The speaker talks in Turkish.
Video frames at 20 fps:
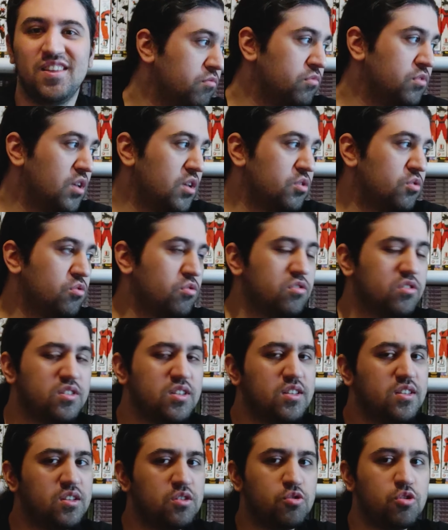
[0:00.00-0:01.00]
Bundan
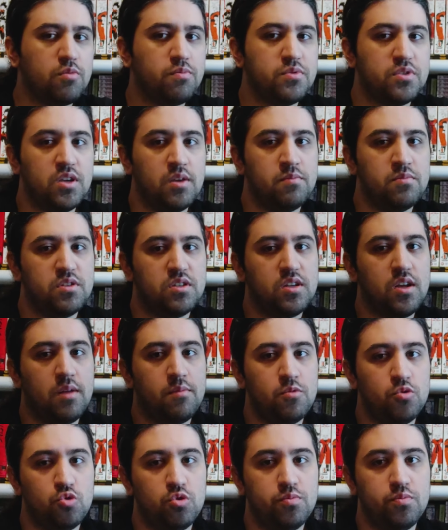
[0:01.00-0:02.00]
sonrasında ise çok bir şeyimiz
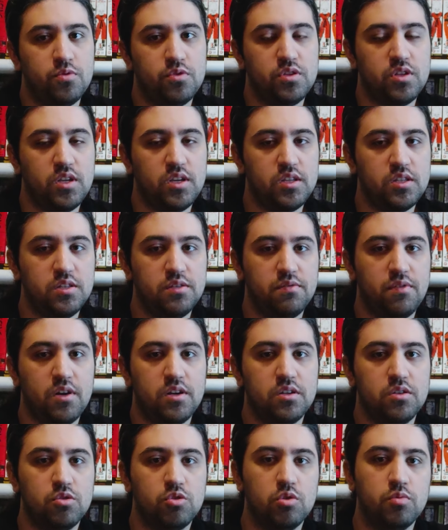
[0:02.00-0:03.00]
kalmıyor. Super serisi
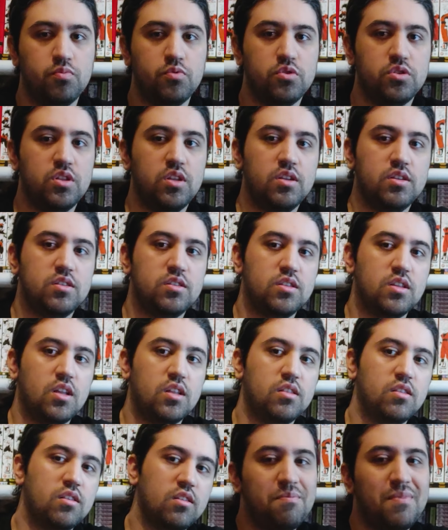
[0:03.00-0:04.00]
var. Super
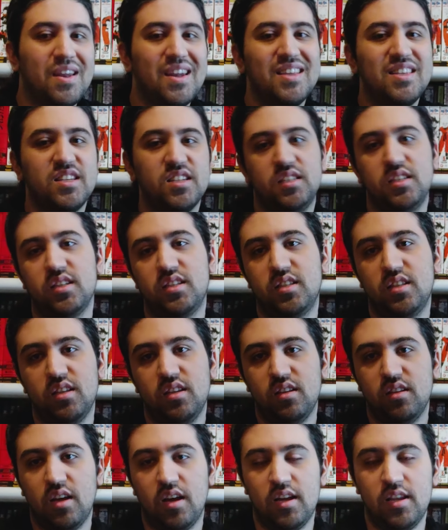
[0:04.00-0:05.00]
serisinden ben
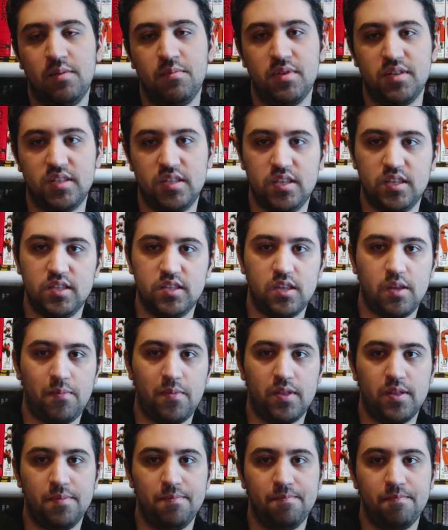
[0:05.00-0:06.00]
açıkçası animesini
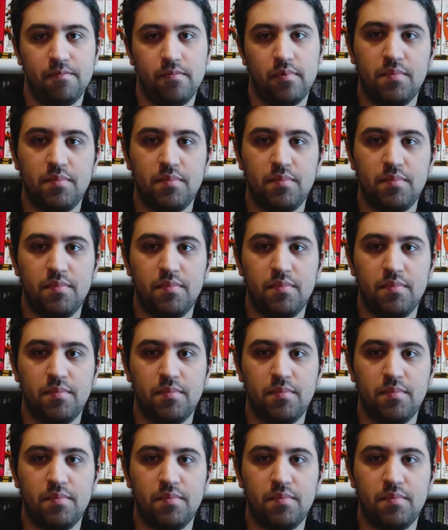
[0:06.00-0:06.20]
izlemedim.